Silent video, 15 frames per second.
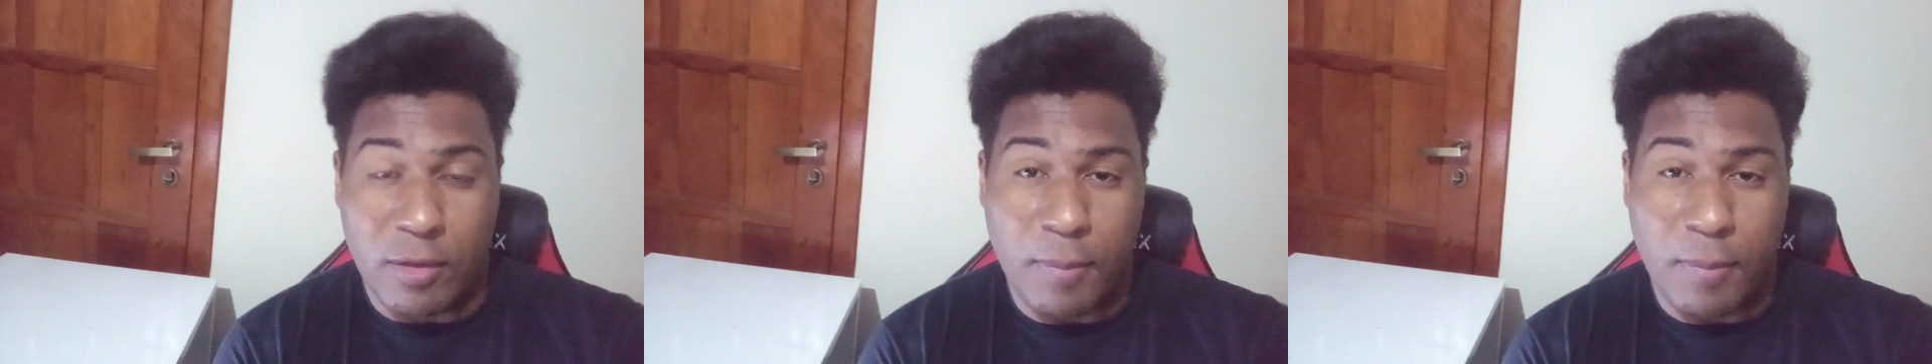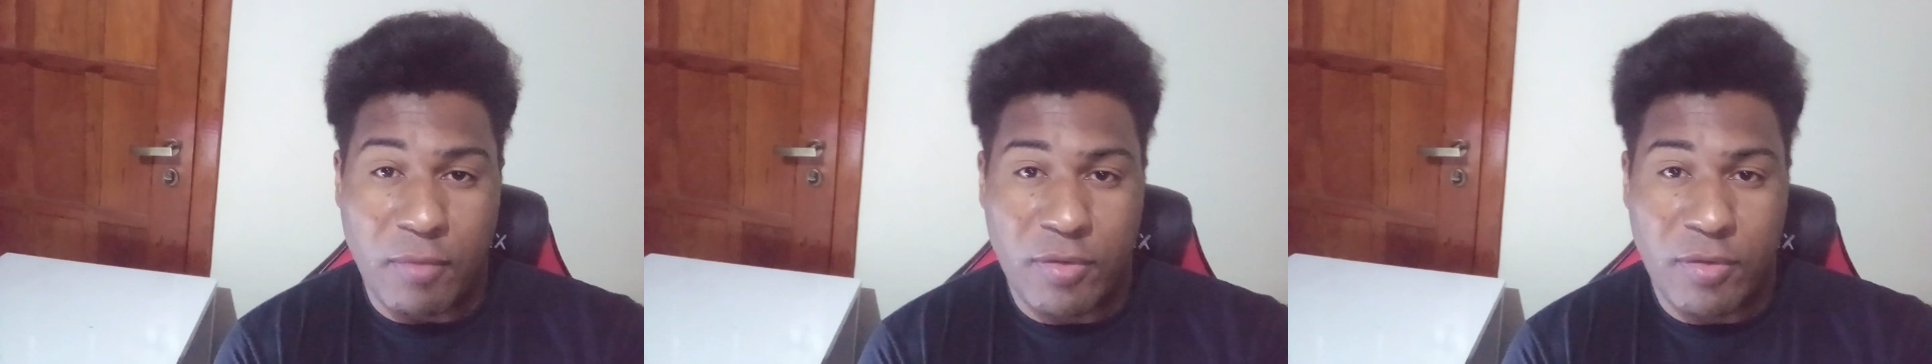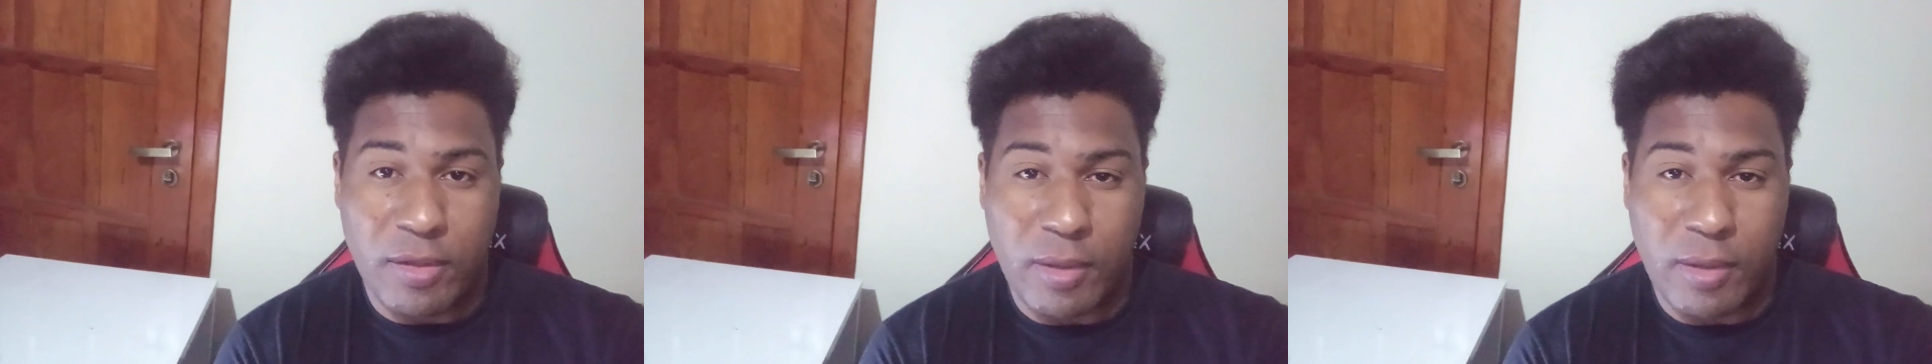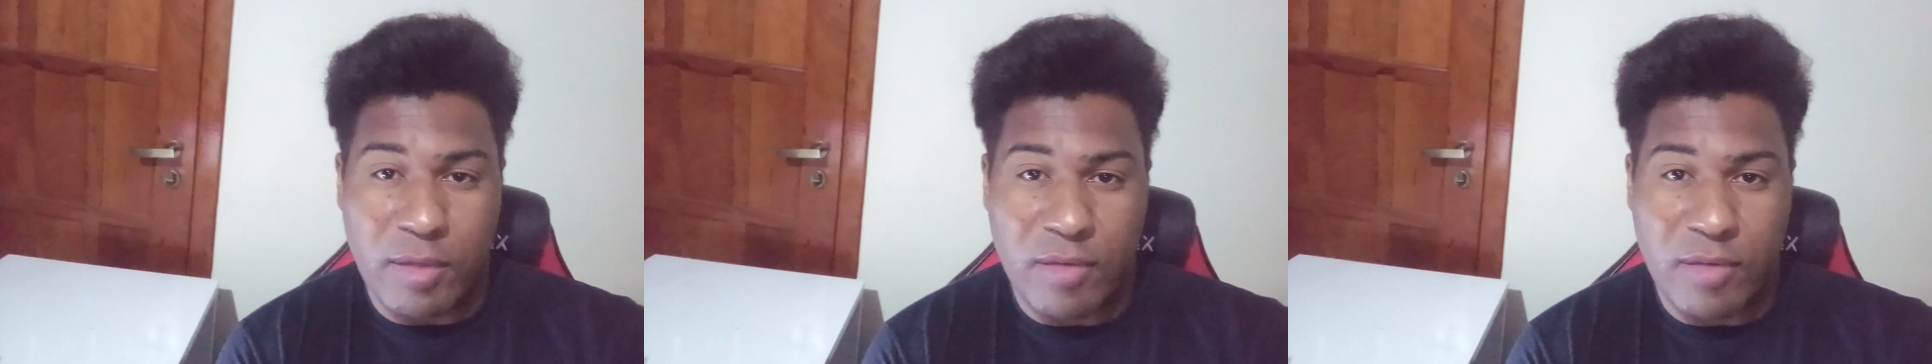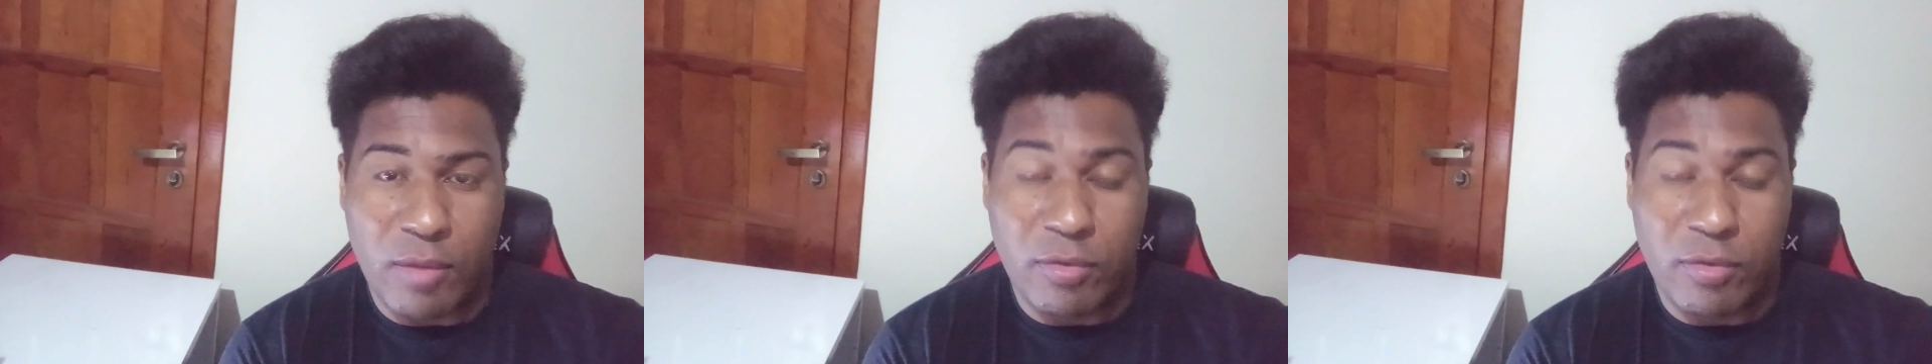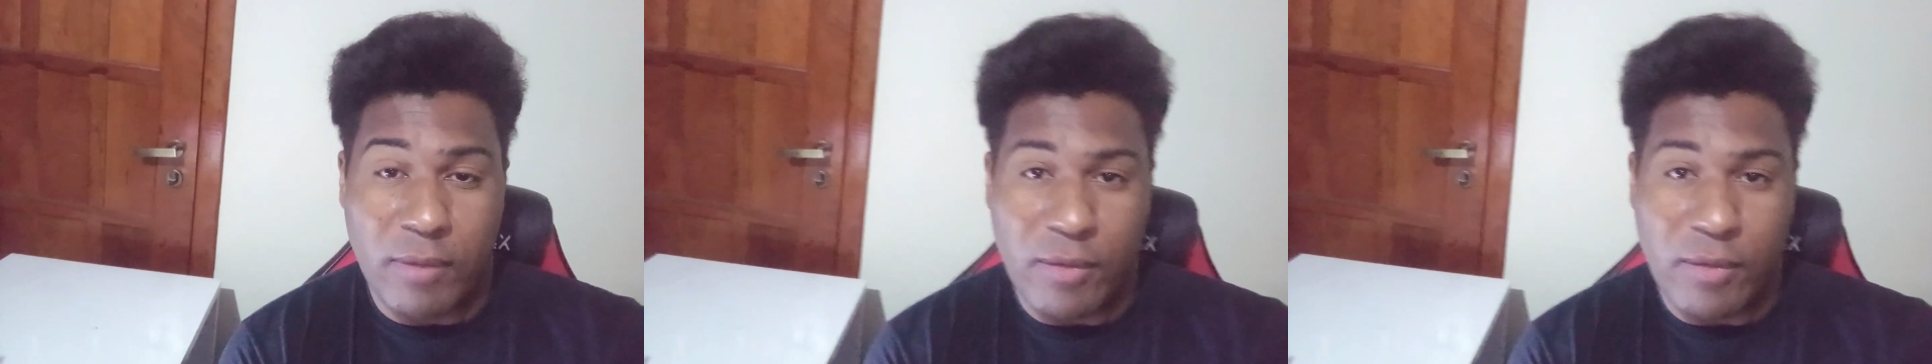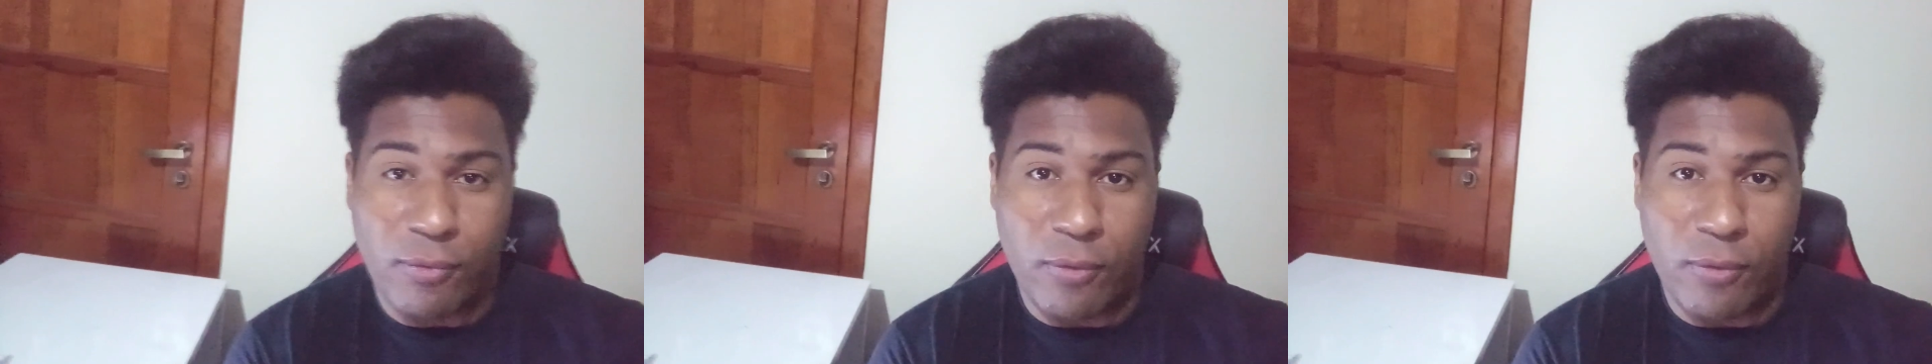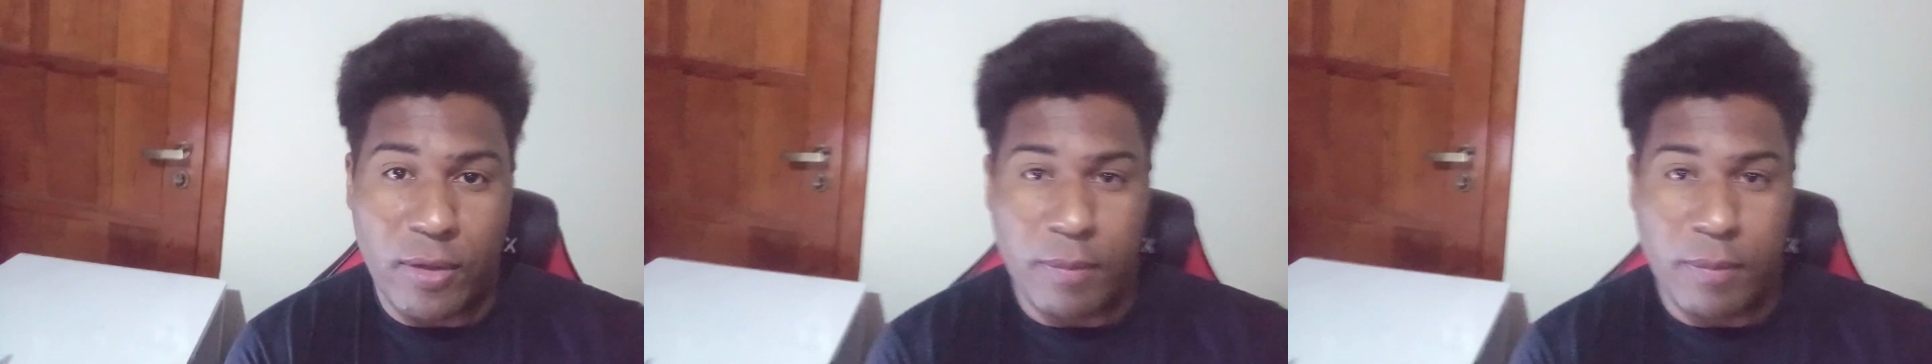Então, para você atualizar o seu
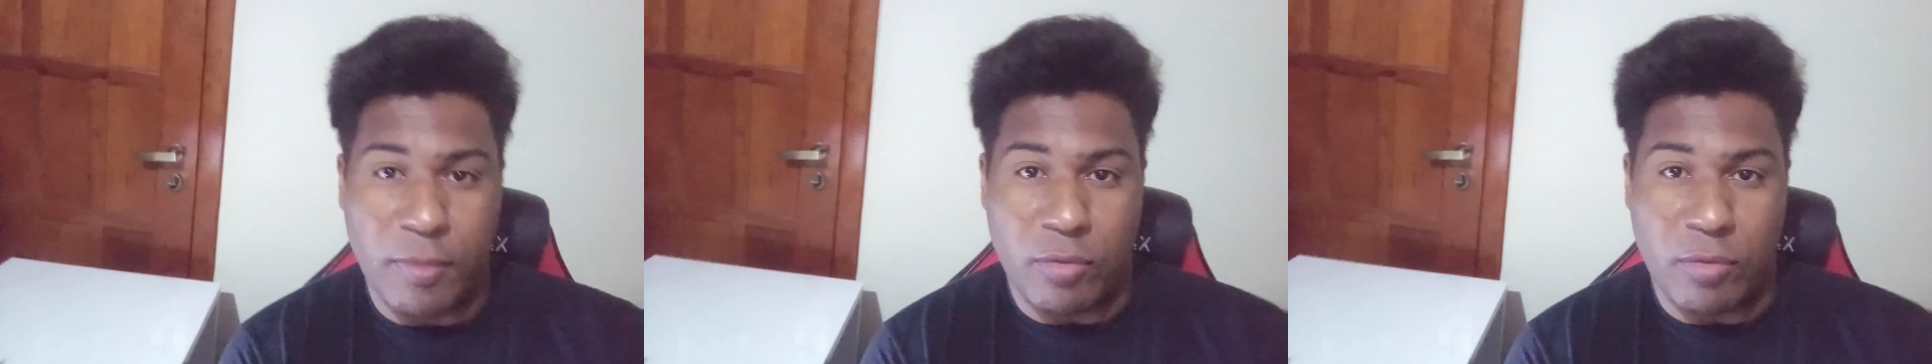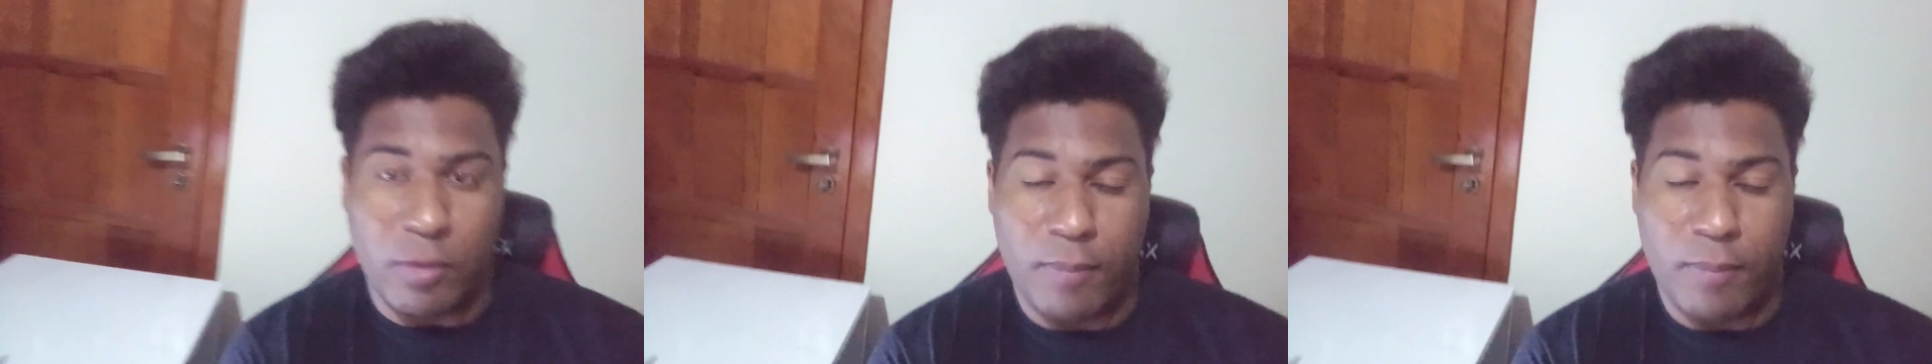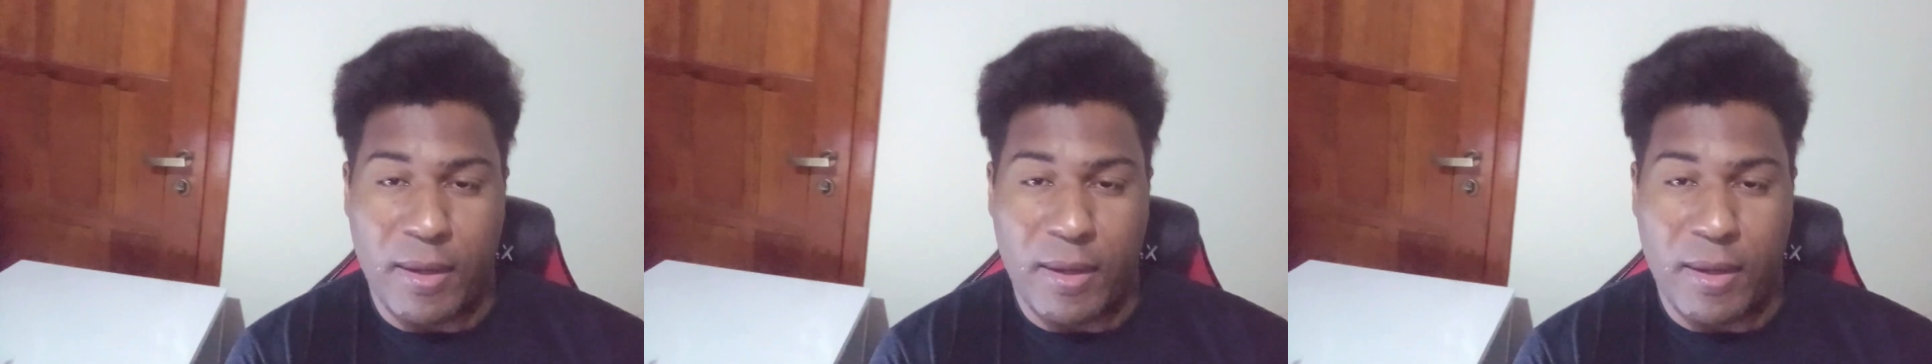iPhone, pessoal,